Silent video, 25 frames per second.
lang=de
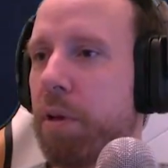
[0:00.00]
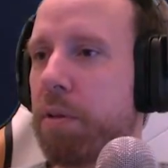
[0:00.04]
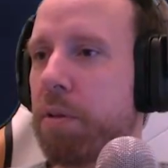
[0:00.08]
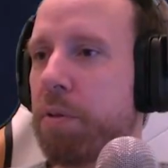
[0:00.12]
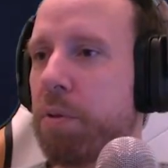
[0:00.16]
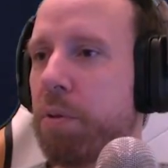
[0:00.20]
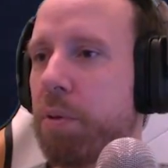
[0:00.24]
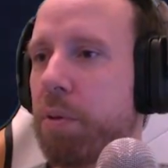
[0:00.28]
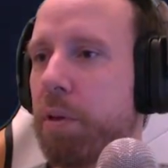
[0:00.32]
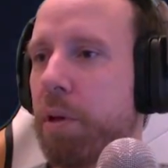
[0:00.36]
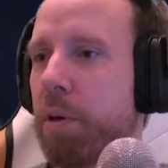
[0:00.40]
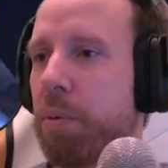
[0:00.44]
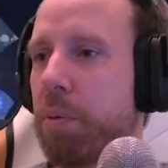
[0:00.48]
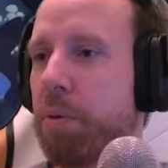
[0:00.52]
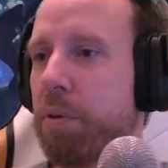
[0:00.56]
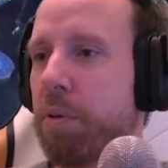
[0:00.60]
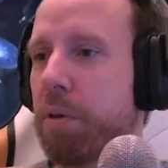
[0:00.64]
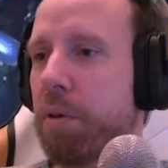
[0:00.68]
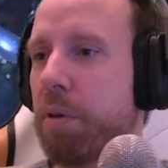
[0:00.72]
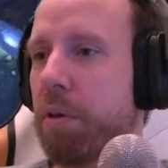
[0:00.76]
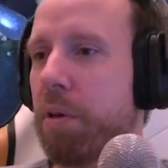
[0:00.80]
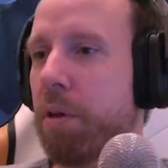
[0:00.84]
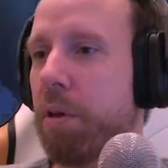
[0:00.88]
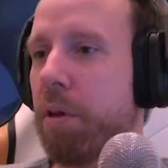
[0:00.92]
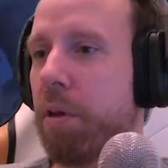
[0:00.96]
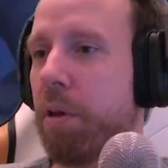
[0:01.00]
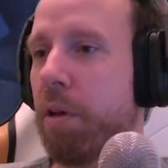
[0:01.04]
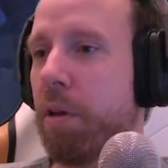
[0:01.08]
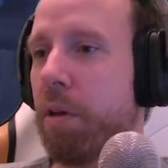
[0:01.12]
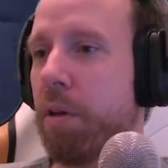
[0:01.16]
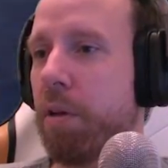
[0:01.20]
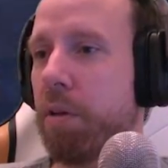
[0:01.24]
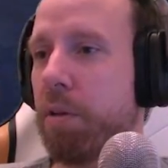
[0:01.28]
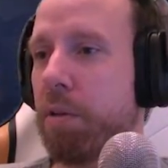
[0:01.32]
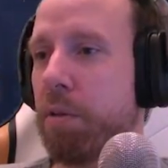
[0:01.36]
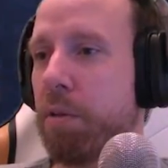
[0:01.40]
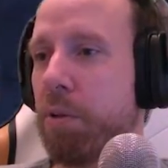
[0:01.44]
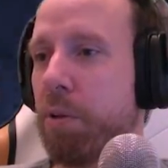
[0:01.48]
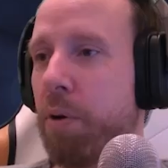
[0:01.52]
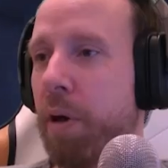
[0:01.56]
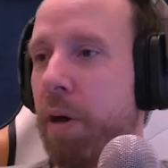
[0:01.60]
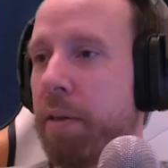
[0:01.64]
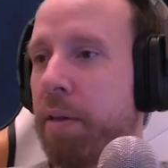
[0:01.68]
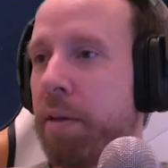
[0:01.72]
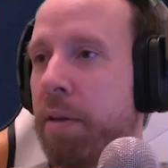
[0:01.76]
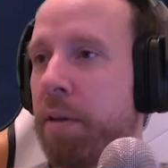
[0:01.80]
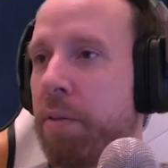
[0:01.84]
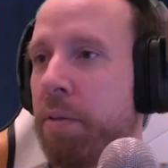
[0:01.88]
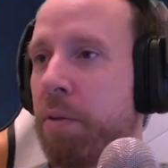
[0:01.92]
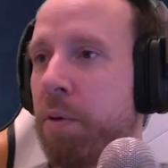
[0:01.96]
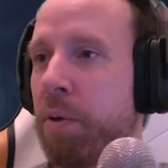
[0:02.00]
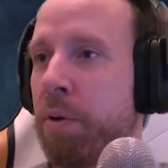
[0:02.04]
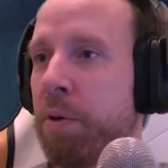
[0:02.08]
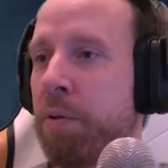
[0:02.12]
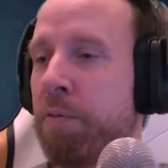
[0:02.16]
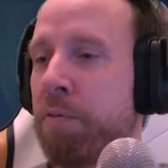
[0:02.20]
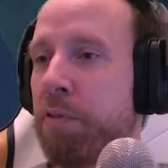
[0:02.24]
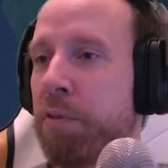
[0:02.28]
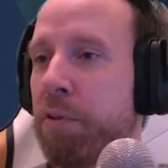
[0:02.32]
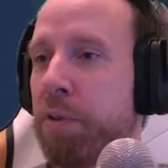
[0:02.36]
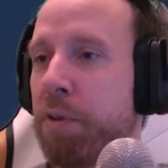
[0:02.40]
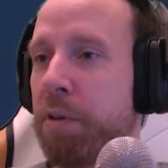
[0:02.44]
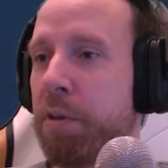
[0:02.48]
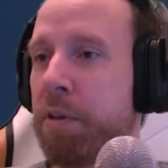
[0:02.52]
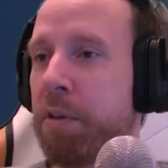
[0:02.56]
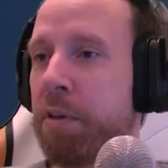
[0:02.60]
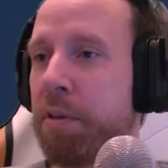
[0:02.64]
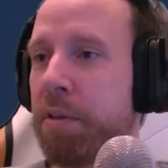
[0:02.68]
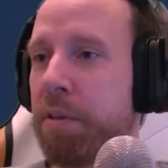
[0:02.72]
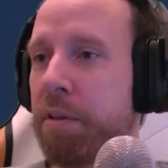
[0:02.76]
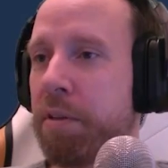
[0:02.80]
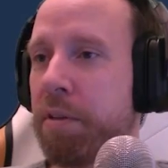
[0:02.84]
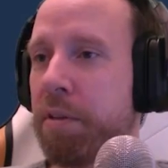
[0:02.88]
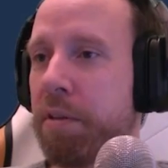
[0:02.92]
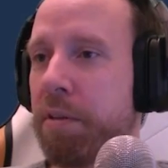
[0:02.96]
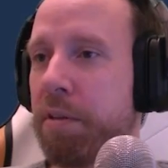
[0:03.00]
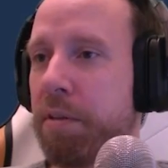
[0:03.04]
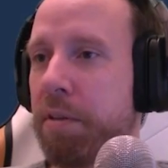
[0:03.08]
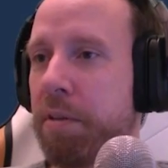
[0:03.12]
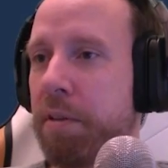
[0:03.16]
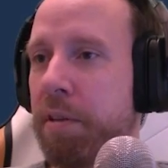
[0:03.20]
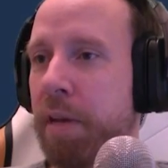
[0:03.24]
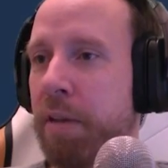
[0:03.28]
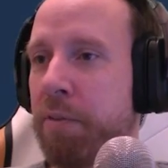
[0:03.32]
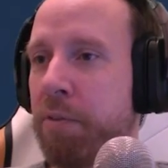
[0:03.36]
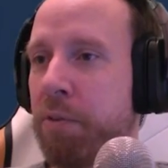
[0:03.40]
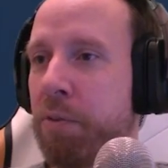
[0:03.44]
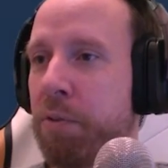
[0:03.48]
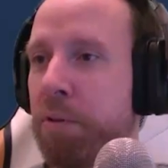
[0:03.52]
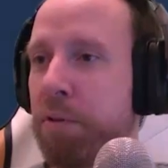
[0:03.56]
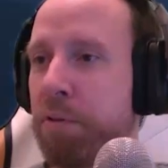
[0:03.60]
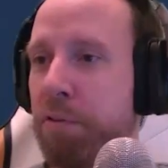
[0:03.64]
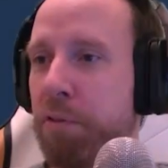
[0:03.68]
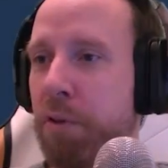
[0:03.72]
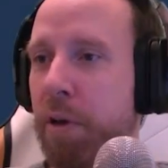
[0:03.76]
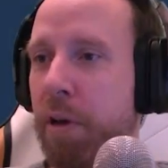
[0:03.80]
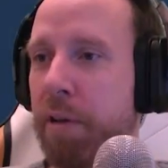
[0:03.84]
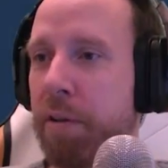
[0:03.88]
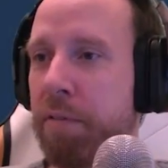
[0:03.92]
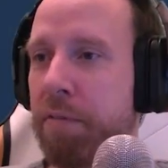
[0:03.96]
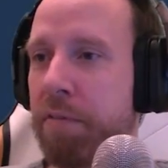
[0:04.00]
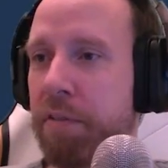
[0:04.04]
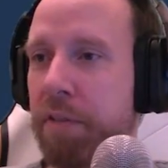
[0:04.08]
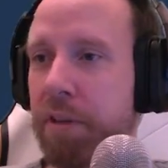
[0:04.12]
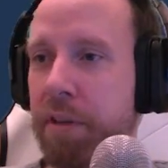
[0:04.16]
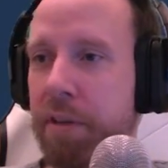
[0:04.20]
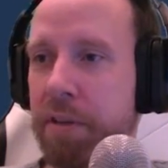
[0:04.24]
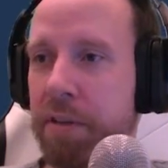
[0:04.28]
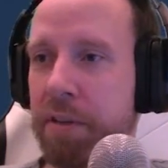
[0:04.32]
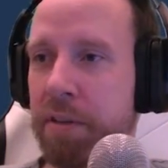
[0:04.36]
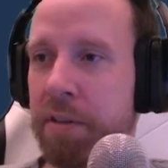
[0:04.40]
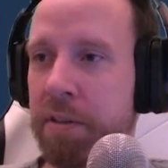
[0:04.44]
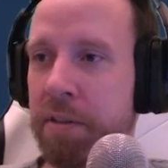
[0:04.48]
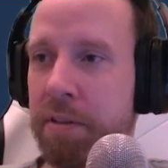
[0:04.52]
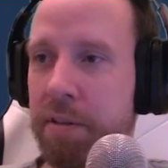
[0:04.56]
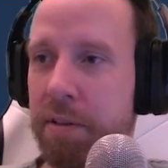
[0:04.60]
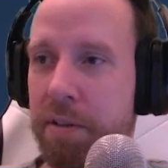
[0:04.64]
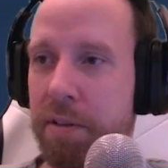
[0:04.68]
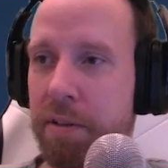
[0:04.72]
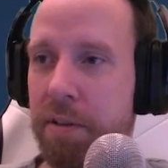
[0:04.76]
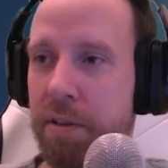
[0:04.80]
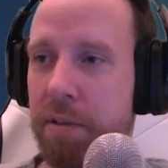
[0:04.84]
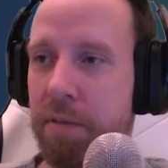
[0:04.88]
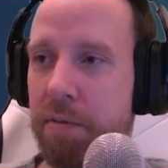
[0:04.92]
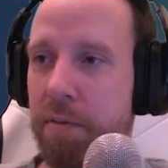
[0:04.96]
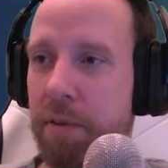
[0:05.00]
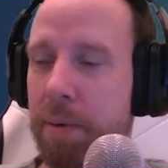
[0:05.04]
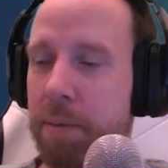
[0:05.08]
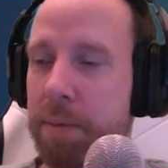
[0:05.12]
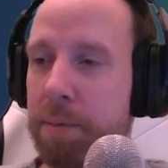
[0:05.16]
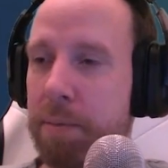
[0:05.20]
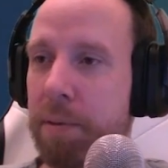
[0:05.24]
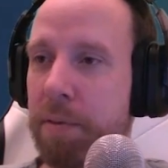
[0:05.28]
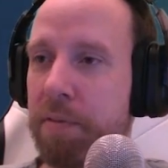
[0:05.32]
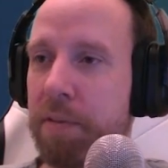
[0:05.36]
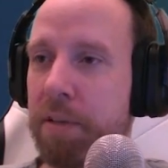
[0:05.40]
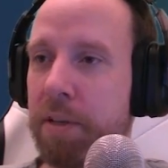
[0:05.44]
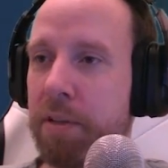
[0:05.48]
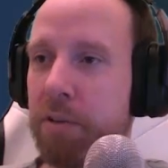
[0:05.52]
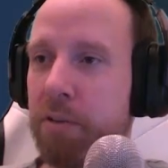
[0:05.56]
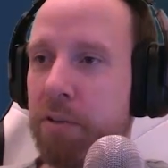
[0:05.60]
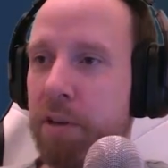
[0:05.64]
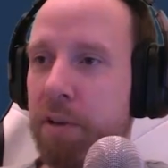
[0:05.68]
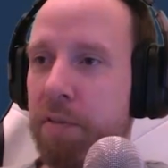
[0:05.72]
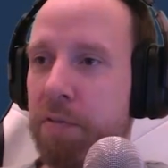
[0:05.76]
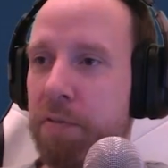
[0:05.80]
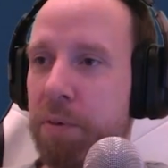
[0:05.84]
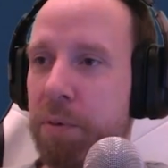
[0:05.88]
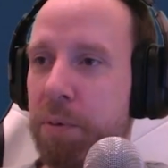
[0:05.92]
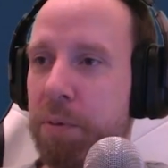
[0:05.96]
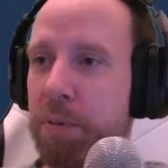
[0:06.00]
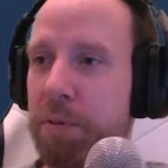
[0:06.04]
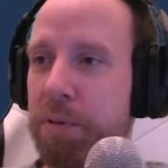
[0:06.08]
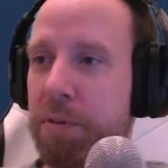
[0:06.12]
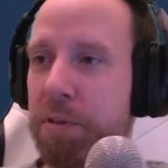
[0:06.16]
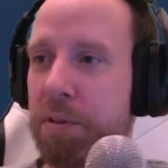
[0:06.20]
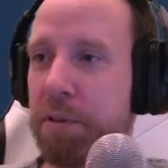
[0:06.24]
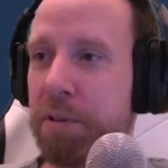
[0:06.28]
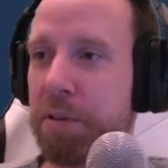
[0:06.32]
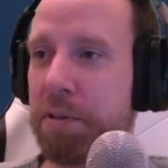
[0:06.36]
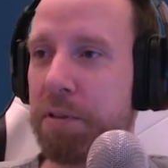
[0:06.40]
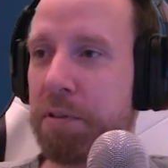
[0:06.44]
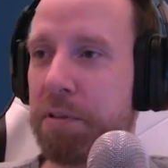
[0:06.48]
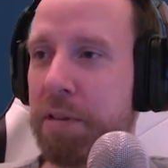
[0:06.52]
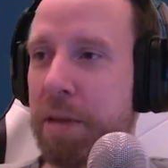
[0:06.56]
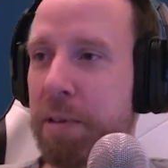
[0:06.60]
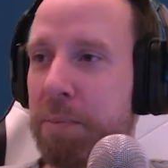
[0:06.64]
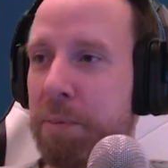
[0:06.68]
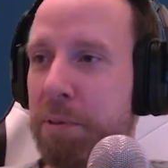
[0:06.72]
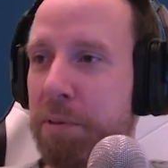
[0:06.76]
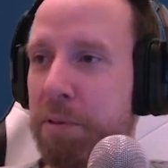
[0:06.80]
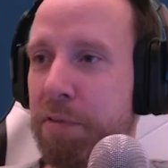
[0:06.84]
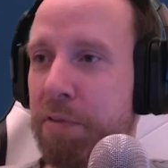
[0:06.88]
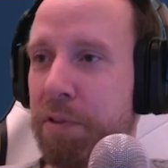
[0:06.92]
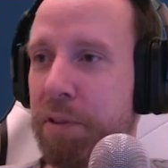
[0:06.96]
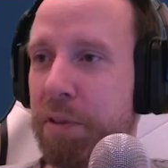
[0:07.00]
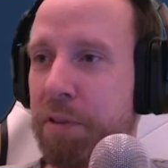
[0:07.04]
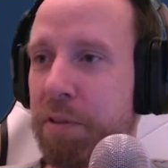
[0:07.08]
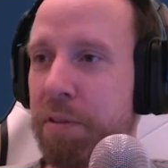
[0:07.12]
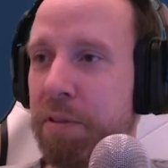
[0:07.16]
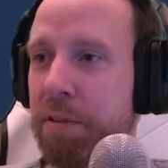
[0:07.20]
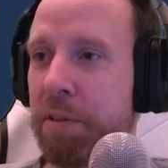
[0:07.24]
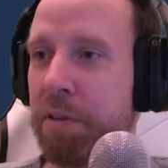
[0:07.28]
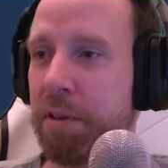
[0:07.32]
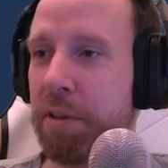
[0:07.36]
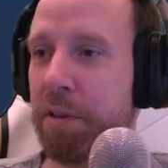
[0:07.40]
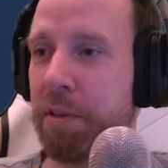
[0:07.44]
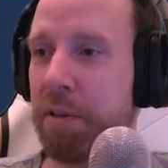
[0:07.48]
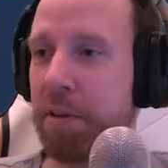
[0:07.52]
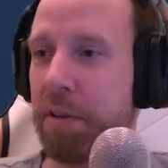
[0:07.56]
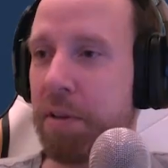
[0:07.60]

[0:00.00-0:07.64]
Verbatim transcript: Achso, darunter. Äh, zu einer neuen Folge äh, Dungeons für Anfänger. Ui. Wir haben es mal wieder geschafft, uns äh, zusammenzufinden.